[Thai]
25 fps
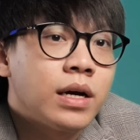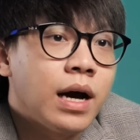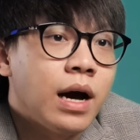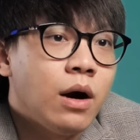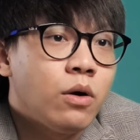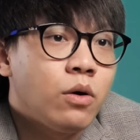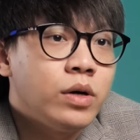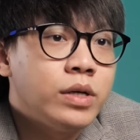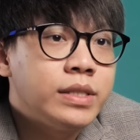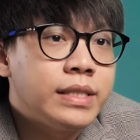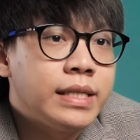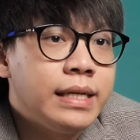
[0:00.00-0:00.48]

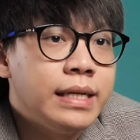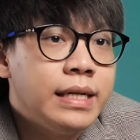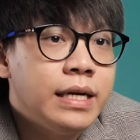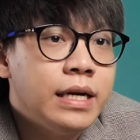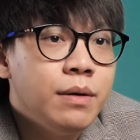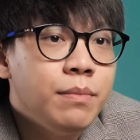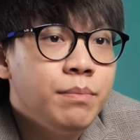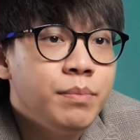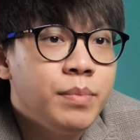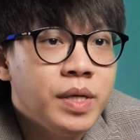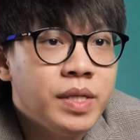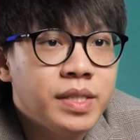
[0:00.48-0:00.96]
เขาก็จะ
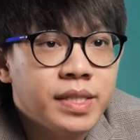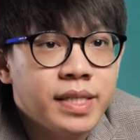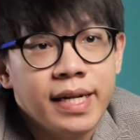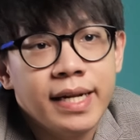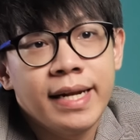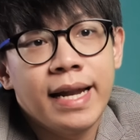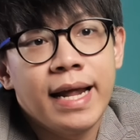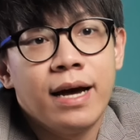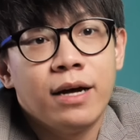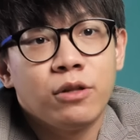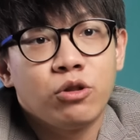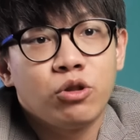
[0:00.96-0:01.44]
เริ่มพิจาร
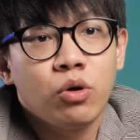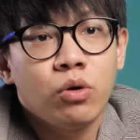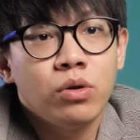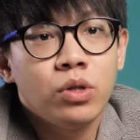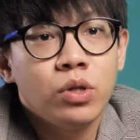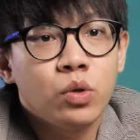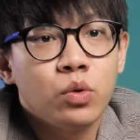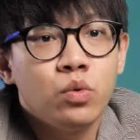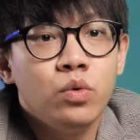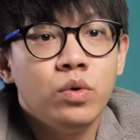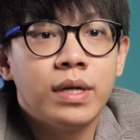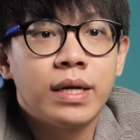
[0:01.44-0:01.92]
ณาต้
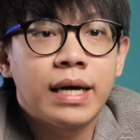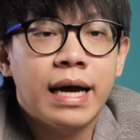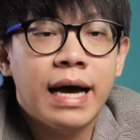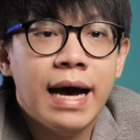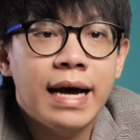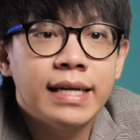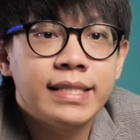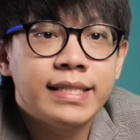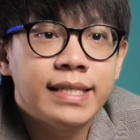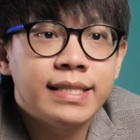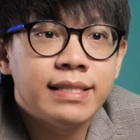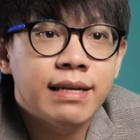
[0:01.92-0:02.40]
นทุน
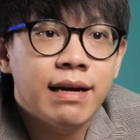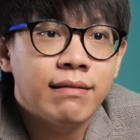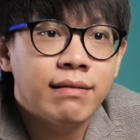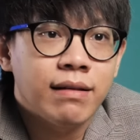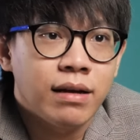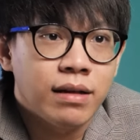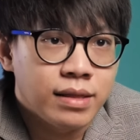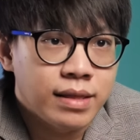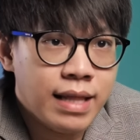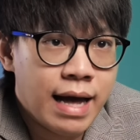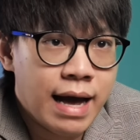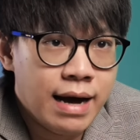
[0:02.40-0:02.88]
ค่าใช้จ่าย
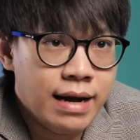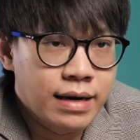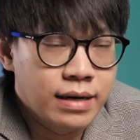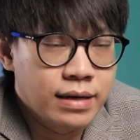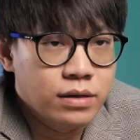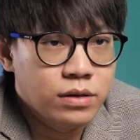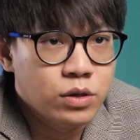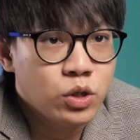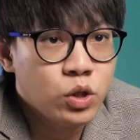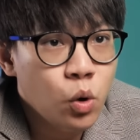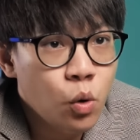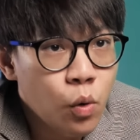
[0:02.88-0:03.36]
ต่า
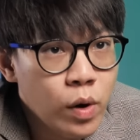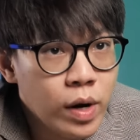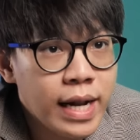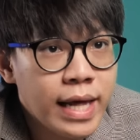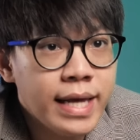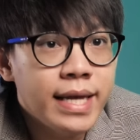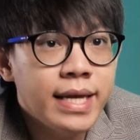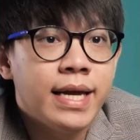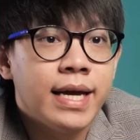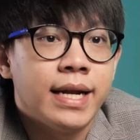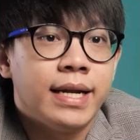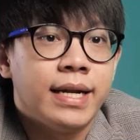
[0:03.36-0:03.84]
งๆโดย
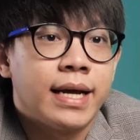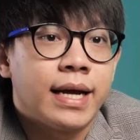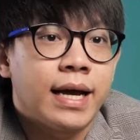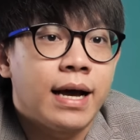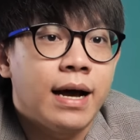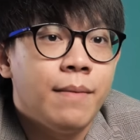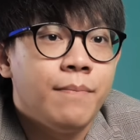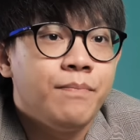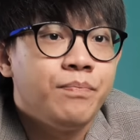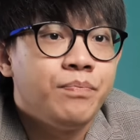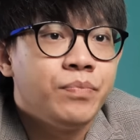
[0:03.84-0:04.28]
ละเอียดนะครั